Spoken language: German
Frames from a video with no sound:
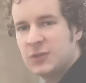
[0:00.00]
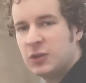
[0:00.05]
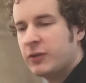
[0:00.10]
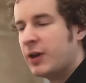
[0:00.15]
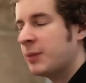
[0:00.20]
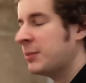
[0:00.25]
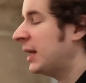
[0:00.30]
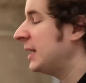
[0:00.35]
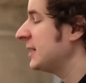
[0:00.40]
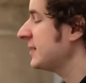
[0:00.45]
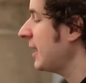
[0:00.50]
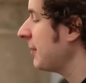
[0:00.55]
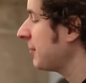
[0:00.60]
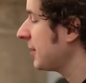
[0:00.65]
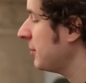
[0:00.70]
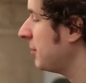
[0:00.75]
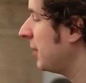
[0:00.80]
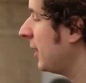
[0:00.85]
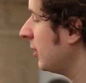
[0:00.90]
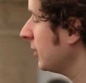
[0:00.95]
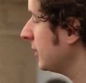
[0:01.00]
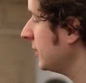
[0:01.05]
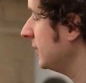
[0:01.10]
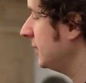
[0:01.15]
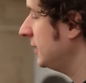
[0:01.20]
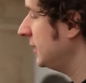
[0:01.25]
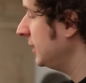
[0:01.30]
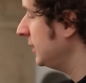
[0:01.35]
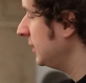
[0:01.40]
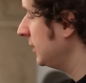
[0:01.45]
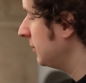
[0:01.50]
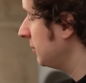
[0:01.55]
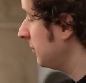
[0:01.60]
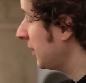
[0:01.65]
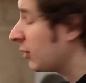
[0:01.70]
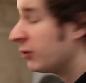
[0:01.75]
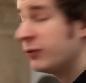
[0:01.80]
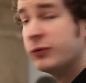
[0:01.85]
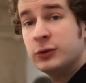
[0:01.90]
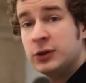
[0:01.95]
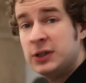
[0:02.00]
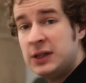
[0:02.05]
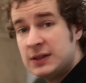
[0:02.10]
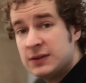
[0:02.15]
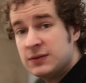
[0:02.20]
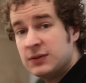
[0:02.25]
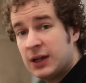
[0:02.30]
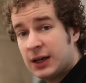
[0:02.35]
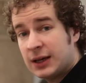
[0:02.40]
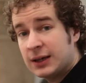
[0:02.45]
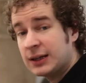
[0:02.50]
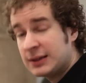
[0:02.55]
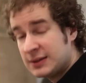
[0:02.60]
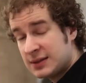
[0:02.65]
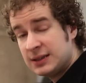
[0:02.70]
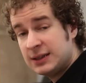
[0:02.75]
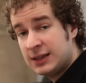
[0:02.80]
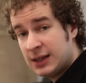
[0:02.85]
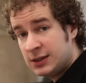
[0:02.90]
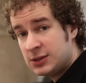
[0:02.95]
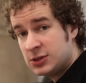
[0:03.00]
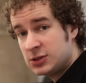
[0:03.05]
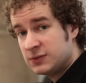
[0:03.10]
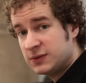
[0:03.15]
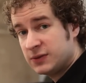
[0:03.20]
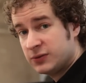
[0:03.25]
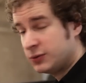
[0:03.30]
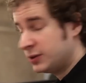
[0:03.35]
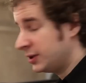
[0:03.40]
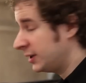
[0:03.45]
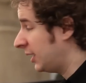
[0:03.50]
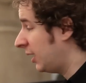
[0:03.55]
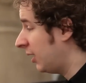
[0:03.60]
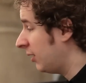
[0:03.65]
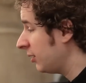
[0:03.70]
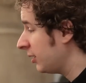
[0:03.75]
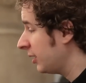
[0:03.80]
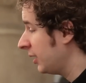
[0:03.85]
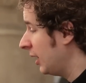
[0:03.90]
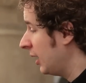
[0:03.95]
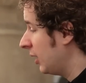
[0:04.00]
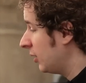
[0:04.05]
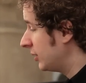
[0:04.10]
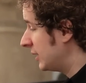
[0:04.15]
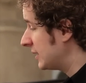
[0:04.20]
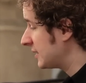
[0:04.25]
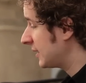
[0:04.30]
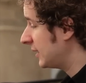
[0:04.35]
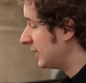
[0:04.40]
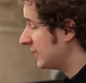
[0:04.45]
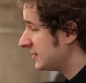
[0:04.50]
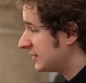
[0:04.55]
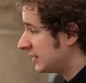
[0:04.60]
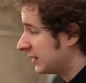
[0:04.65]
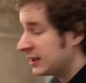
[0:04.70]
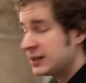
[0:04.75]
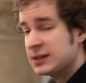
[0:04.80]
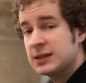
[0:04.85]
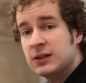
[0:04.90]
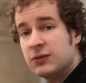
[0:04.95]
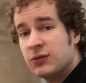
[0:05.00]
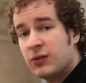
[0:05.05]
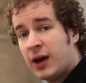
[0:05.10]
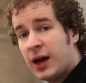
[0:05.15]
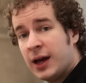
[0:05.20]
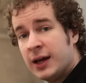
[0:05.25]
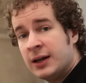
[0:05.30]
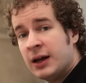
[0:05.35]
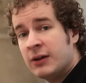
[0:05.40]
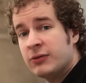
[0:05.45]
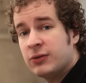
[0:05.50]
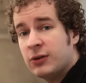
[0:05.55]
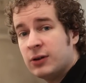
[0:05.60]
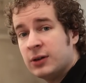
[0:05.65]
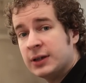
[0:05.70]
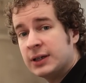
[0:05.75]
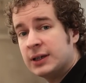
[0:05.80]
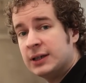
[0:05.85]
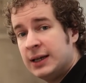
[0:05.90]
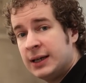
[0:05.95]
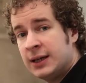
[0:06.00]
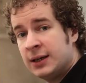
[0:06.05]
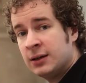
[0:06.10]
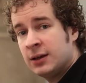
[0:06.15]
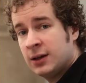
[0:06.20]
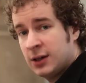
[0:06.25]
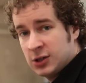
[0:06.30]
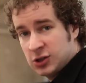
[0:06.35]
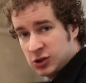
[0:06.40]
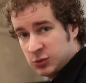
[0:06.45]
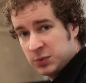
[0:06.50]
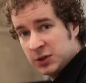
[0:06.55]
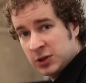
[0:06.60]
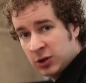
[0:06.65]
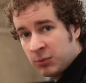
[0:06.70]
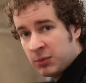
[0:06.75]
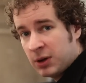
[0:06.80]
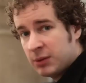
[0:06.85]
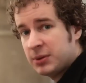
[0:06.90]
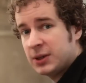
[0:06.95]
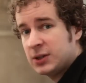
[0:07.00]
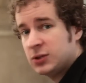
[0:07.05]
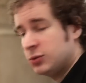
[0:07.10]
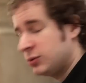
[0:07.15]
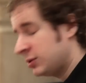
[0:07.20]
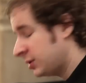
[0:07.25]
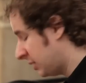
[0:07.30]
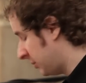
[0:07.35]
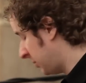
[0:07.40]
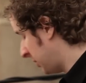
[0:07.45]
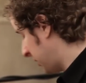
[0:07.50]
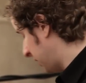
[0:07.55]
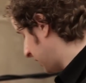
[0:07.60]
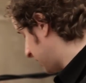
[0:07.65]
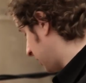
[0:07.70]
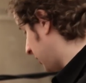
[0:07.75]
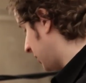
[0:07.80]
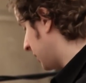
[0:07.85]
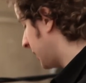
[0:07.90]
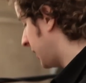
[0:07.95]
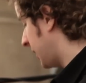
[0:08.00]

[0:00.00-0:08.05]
So, wir haben alles abgebaut. Die Mikrofonie ist wieder ganz identisch wie vorhin auch. Und jetzt kann das Ding richtig frei nach vorne klingen. Ich spiele noch mal ein paar Töne, damit man das hören